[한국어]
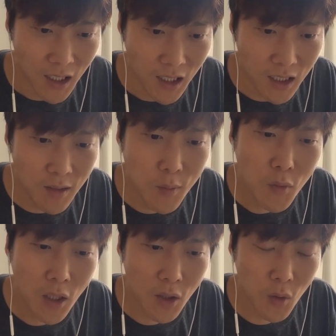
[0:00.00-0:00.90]
지금 이분
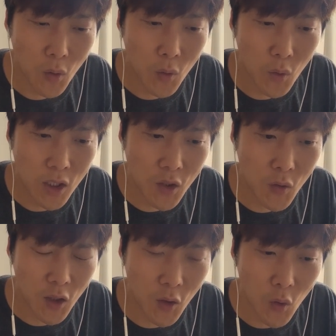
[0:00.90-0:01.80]
같은 경우도 이 친구
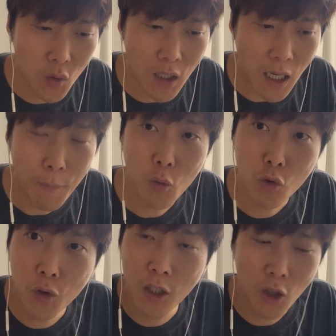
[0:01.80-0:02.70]
같은 경우도 내가 한번
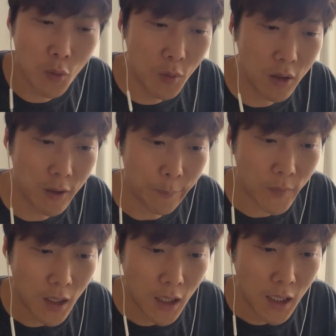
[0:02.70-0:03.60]
쿡 찔러보면은
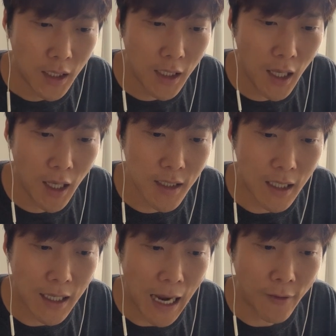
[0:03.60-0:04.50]
이게 이제
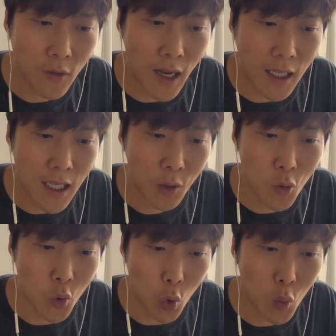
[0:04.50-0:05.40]
가서 내가 이 학교를
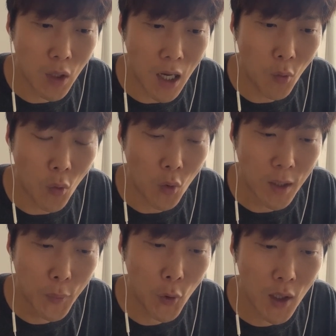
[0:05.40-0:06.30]
졸업을 하고 이
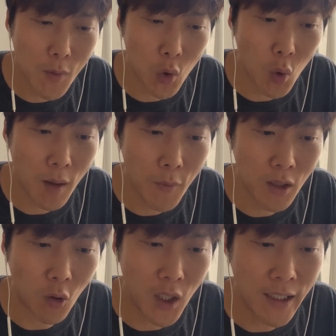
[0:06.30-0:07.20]
프로그램을 졸업하면
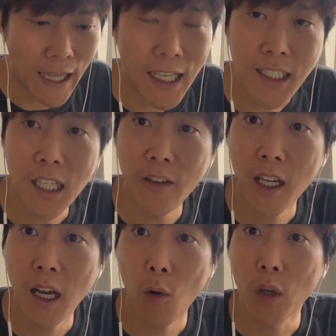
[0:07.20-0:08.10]
어떻게 되겠지라는
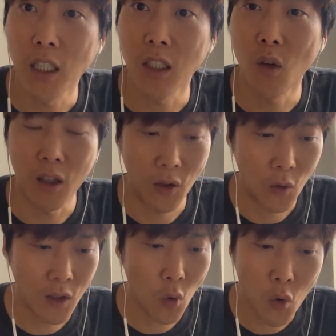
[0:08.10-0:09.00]
생각을 하고 계시는 것 같아요.
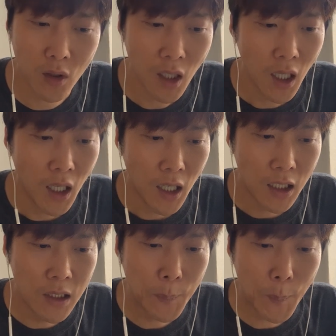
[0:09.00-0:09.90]
그리고 혹은
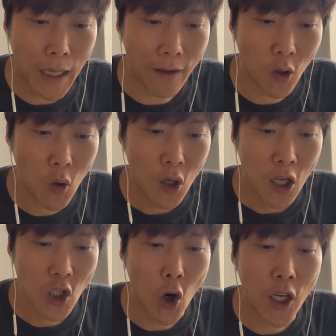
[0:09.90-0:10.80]
그 가서
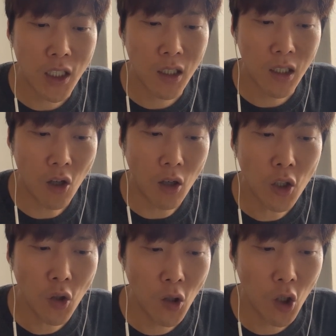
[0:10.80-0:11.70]
정해진 그
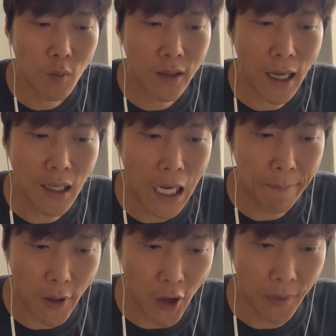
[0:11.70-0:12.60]
커리큘럼을
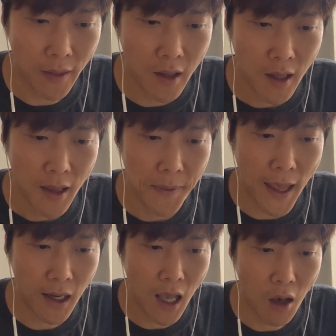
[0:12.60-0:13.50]
따라가면
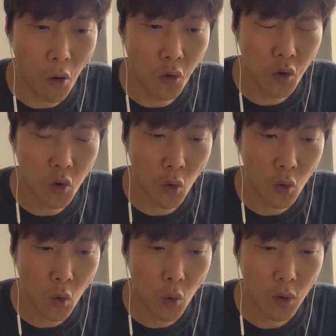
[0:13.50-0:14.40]
내가 어느 정도